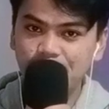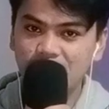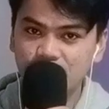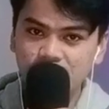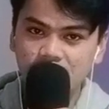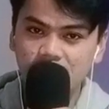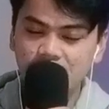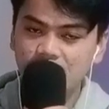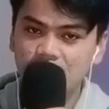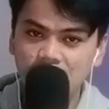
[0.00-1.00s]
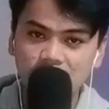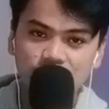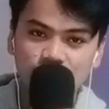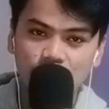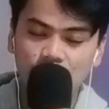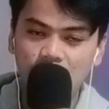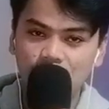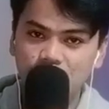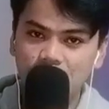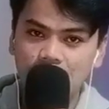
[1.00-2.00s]
baru di sini uh, Tolong kamu
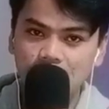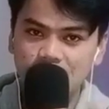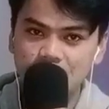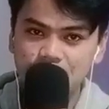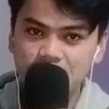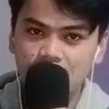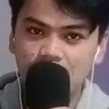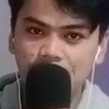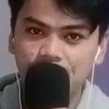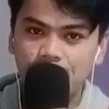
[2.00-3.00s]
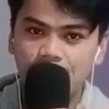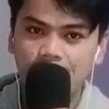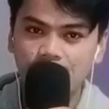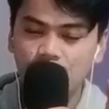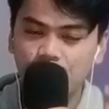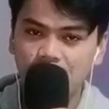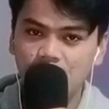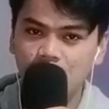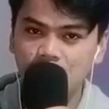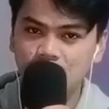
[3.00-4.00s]
tekan subscribe, like, komen,
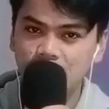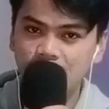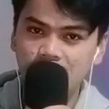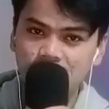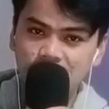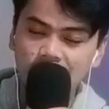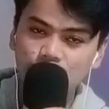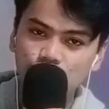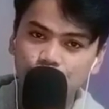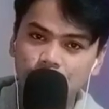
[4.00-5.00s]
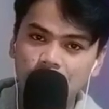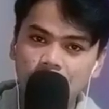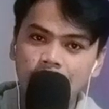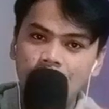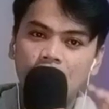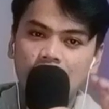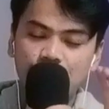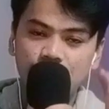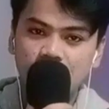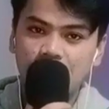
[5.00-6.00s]
dan share. Dan jangan lupa kamu
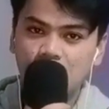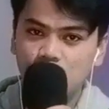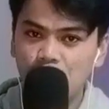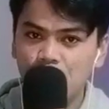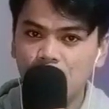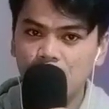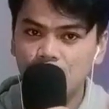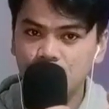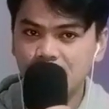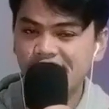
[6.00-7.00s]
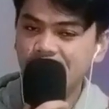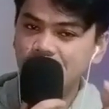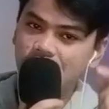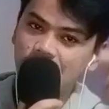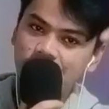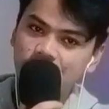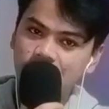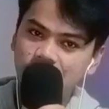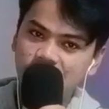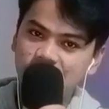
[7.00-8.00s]
tekan tombol lonceng yang ada
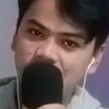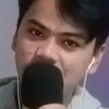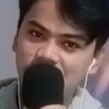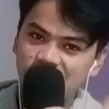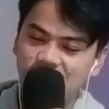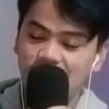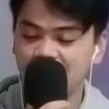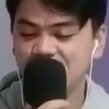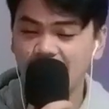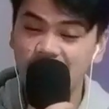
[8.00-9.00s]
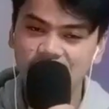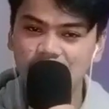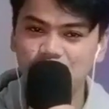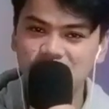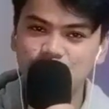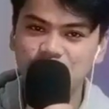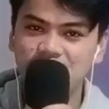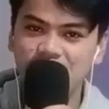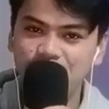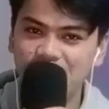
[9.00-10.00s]
di uh, eh, dia lepas
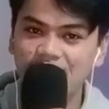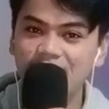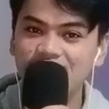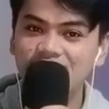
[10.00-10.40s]
subscribe lah kan